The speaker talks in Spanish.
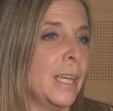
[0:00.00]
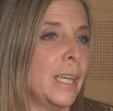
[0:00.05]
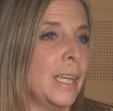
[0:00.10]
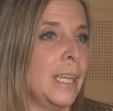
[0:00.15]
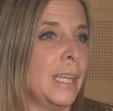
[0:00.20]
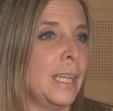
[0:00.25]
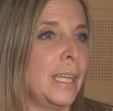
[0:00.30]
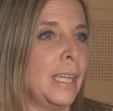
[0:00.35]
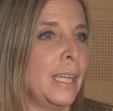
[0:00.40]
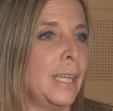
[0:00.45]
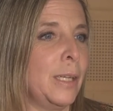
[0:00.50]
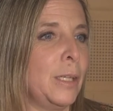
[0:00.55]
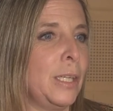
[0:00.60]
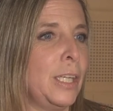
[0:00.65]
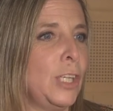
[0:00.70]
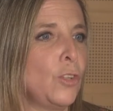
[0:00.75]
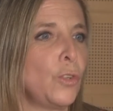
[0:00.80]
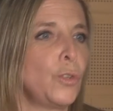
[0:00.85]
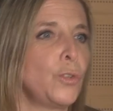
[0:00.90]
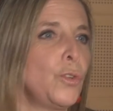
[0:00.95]
eh,
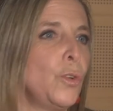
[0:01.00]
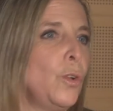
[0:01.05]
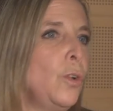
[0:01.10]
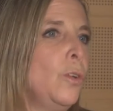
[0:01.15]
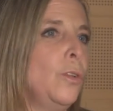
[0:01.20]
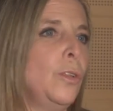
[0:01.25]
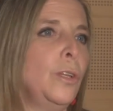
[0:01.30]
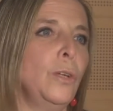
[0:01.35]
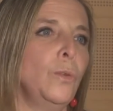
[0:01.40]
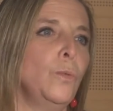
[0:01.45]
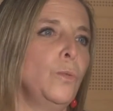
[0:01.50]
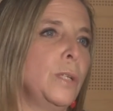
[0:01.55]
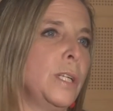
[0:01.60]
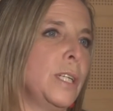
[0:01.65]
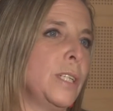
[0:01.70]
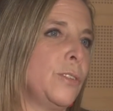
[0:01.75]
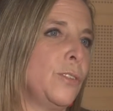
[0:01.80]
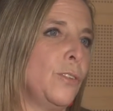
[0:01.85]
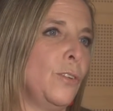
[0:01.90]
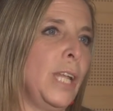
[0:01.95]
y no solo de
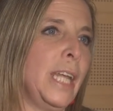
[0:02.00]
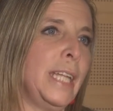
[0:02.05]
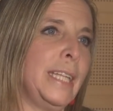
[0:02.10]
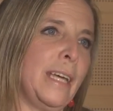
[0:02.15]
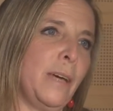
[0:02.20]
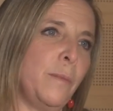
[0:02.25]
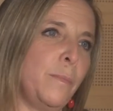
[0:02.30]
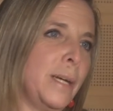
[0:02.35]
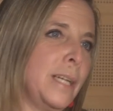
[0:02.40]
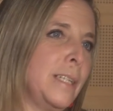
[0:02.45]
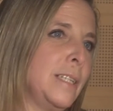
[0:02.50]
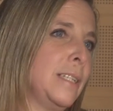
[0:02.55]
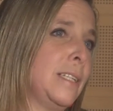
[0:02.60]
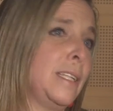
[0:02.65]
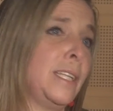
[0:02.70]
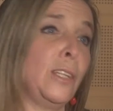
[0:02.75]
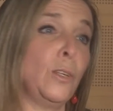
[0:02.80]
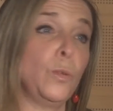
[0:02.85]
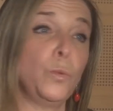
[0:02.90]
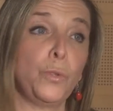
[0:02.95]
una sola etapa
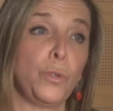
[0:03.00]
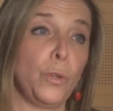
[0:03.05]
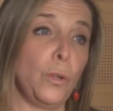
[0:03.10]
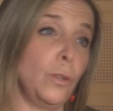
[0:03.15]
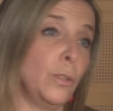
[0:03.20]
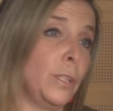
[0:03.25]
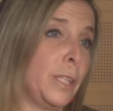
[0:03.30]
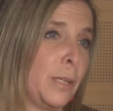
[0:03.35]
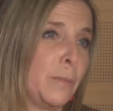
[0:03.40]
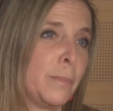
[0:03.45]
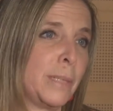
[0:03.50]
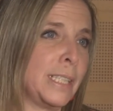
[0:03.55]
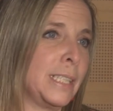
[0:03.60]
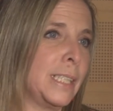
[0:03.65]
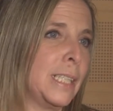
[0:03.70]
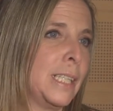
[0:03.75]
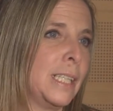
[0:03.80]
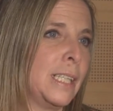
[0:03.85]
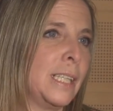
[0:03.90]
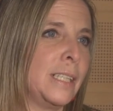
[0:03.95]
ni de un solo tema,
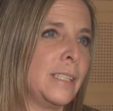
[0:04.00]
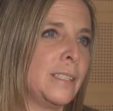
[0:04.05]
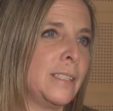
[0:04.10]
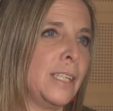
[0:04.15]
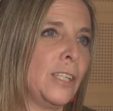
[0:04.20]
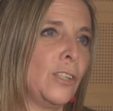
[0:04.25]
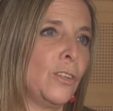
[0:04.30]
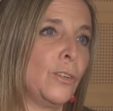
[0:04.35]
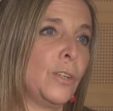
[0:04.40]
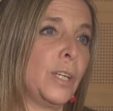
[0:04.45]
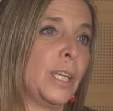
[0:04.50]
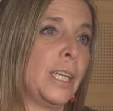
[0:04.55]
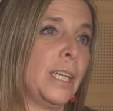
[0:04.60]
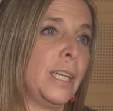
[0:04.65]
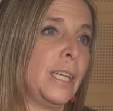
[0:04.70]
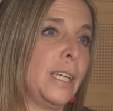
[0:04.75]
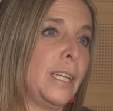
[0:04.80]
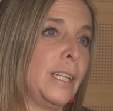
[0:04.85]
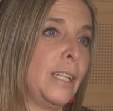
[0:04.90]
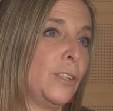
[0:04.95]
sino
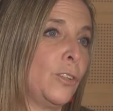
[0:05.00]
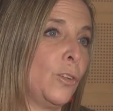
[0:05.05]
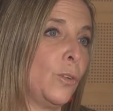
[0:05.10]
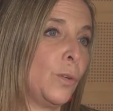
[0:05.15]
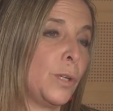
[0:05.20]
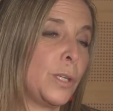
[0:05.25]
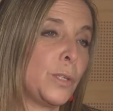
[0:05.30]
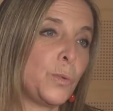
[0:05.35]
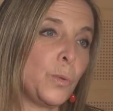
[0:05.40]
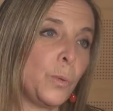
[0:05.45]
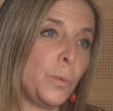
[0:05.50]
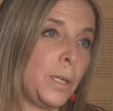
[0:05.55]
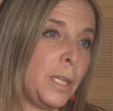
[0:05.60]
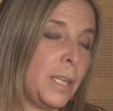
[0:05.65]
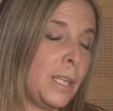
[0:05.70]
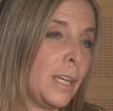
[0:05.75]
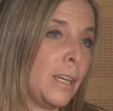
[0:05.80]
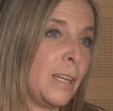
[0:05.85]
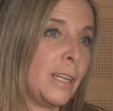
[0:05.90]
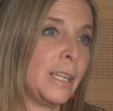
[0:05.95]
que toda su
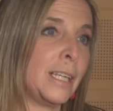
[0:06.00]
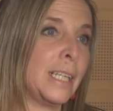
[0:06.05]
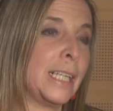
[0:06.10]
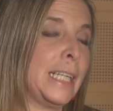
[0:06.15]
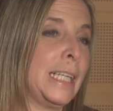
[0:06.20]
vida...